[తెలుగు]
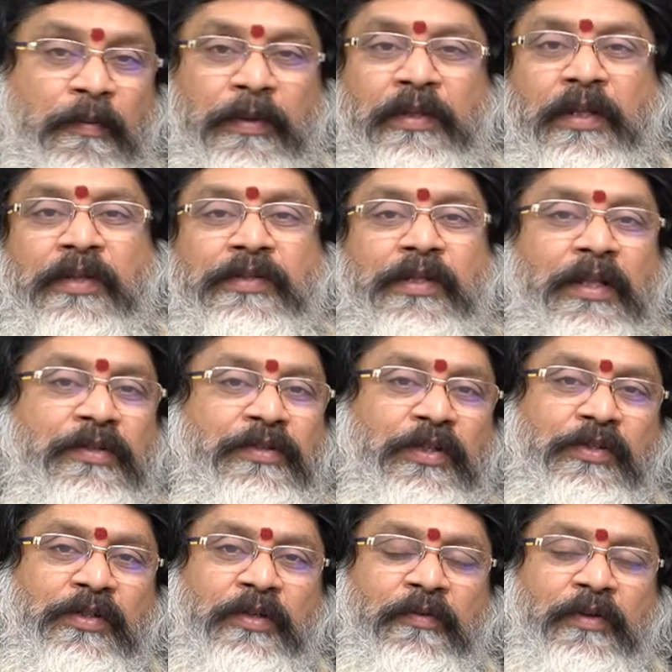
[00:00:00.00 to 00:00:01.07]
మంత్రం సాధన
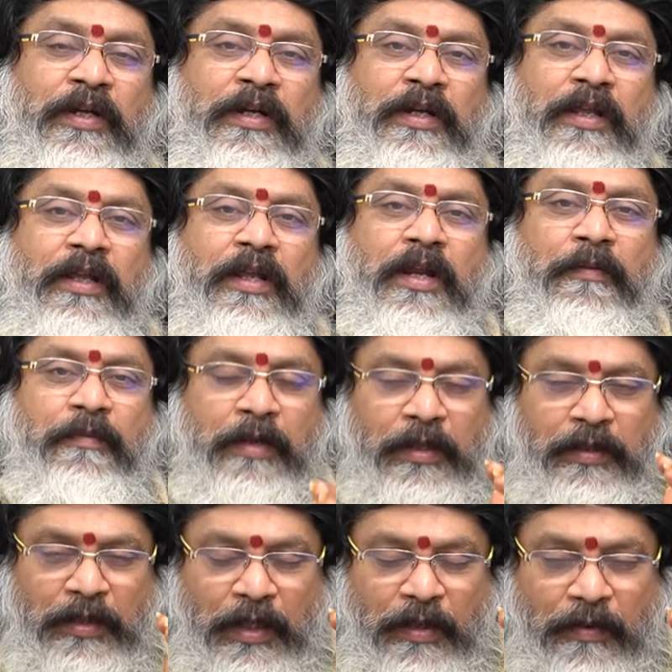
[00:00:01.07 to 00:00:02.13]
చేసుకుంటూ వెళ్ళండి
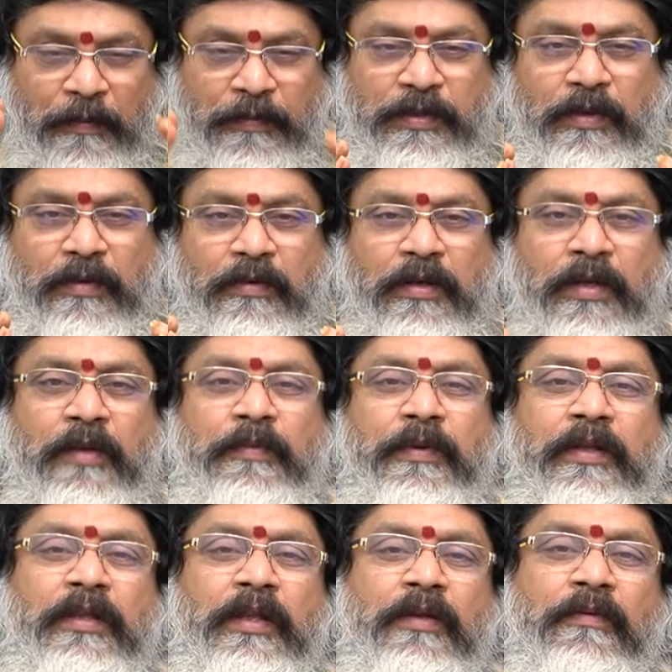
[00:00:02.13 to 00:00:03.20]
ప్రతి అంశంలోని
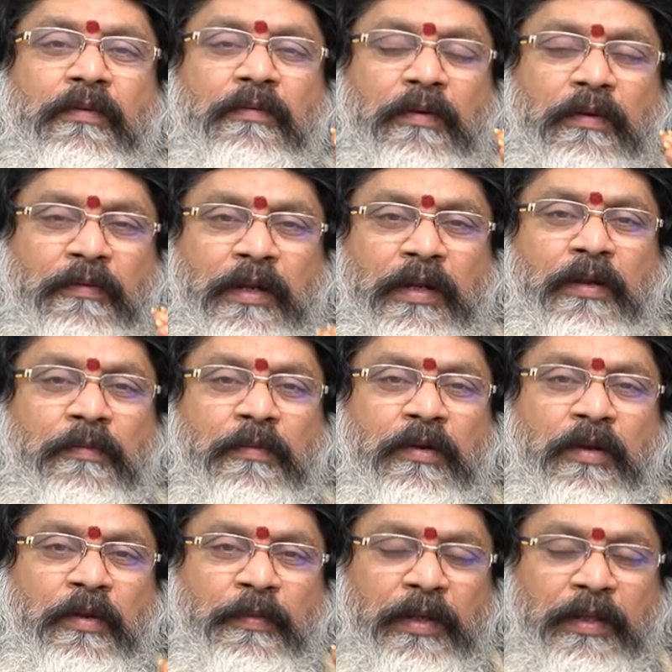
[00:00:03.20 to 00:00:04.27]
ప్రతి
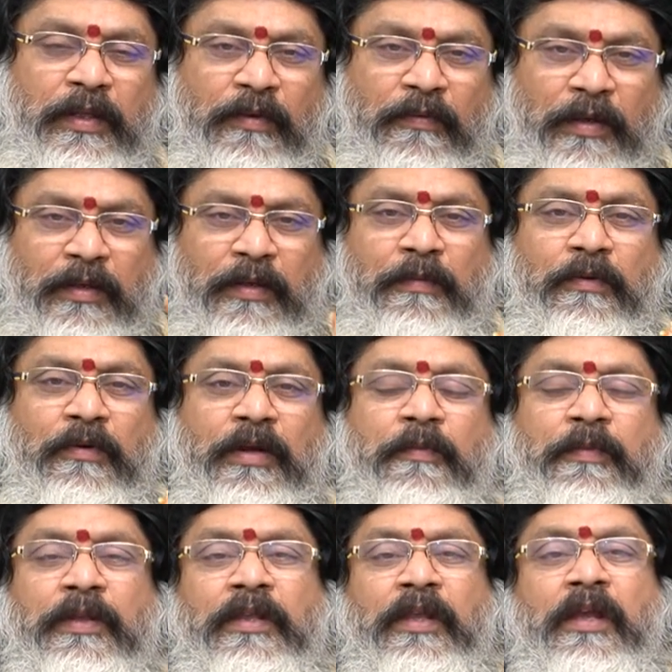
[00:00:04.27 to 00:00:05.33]
వర్ణంలోని ప్రతి వర్గంలోని
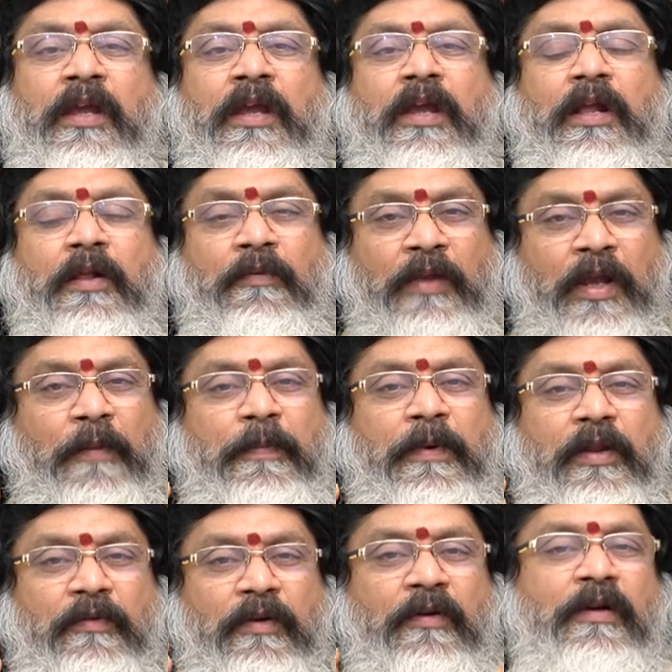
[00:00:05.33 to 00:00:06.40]
ప్రతి
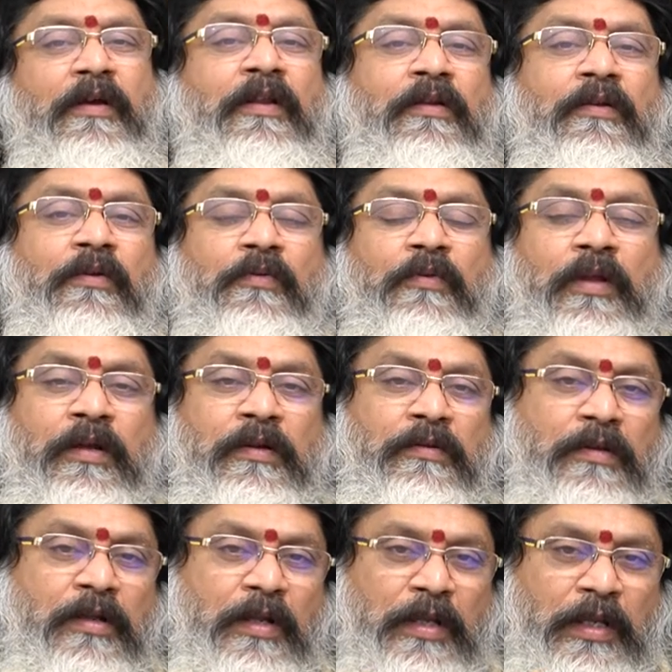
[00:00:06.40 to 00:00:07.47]
వ్యాపార వ్యవహారంలో కూడాను
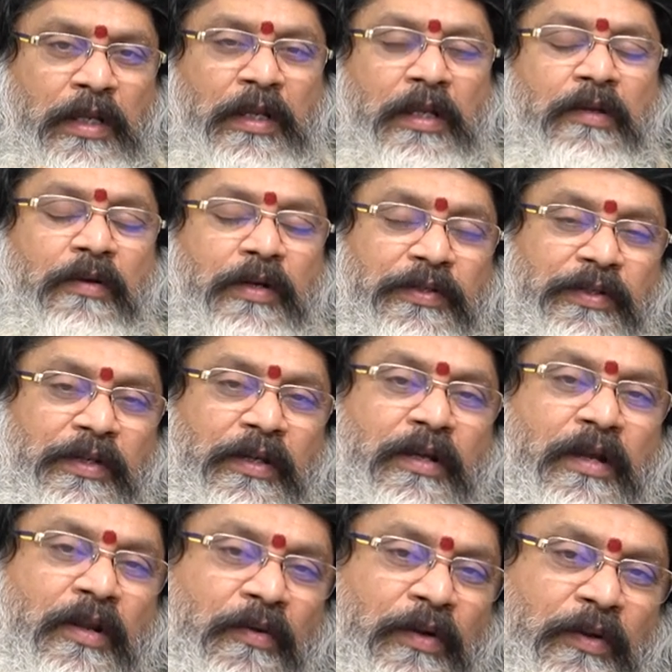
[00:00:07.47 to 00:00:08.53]
ఈ ఒక
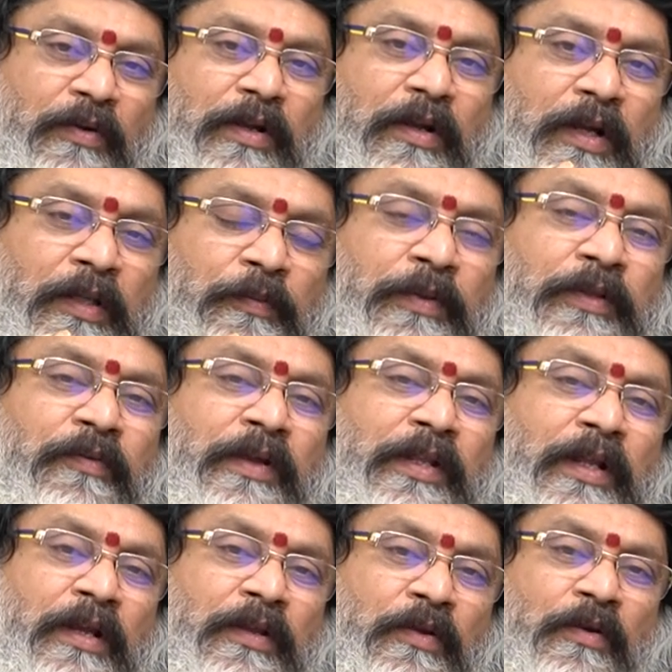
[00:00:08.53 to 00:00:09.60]
శ్రీకారం అంటే ఒక
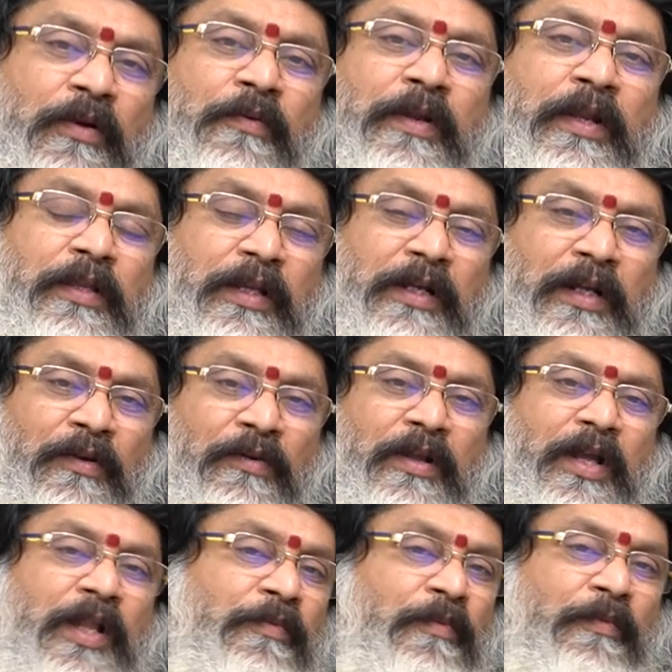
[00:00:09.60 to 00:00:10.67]
అద్భుతమైన యోగం అనేది ఇక్కడ నుండి
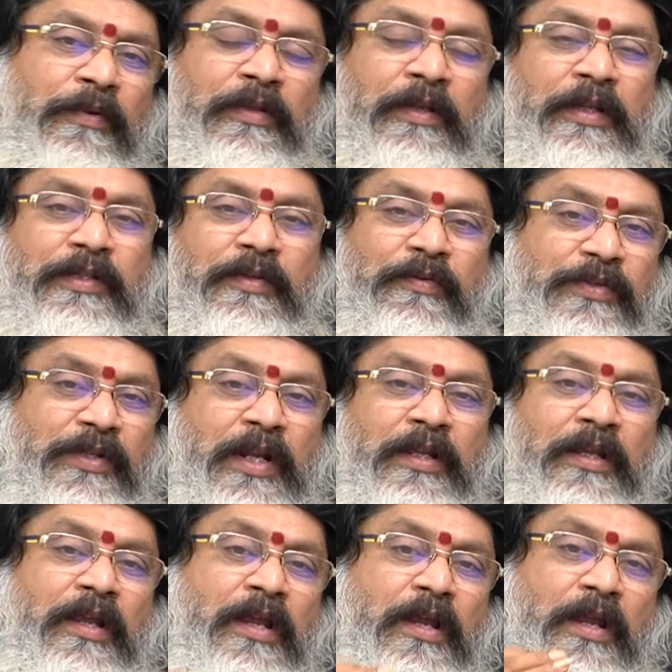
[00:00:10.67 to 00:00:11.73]
ఆరంభమవుతుంది
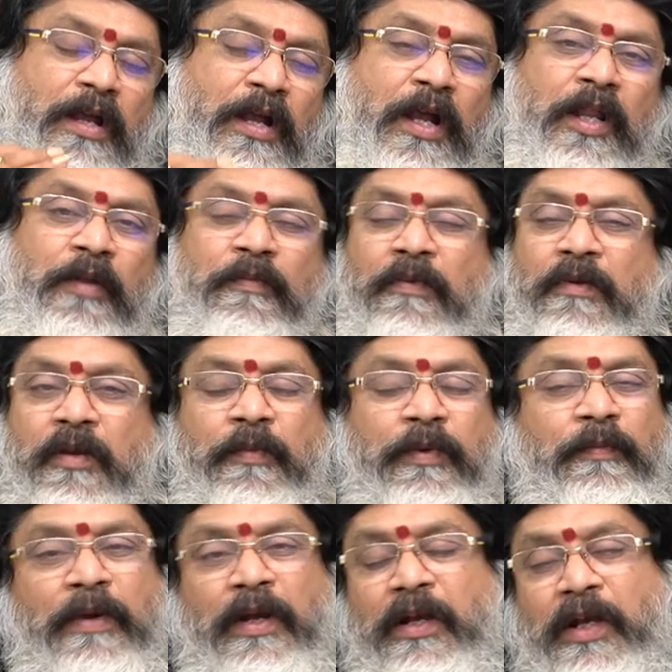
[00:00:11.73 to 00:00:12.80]
సంవత్సరానికి ఆరంభంలో
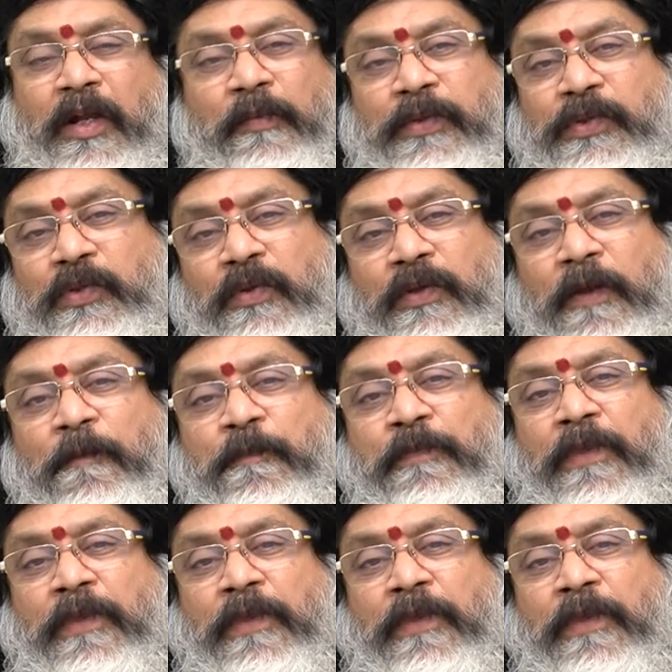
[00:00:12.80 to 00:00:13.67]
మనకు బాగా కనిపిస్తుంది